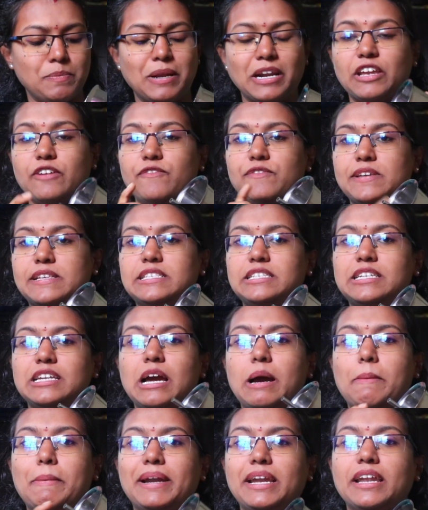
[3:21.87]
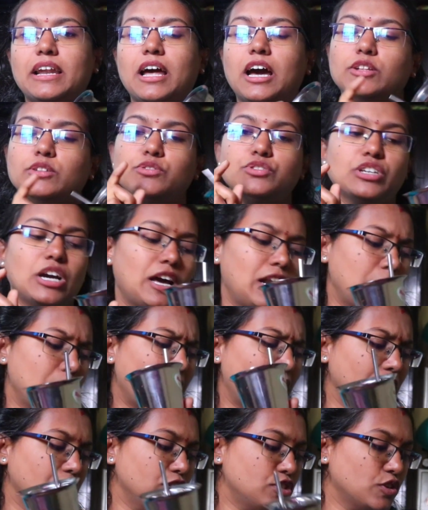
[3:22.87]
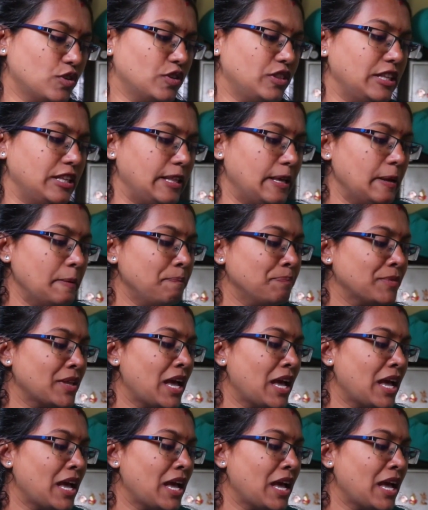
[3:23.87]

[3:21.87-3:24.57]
మనకి ఫిక్స్డ్ కాబట్టి రాదు చాలా బాగా యూజ్ అవుతుంది ఇది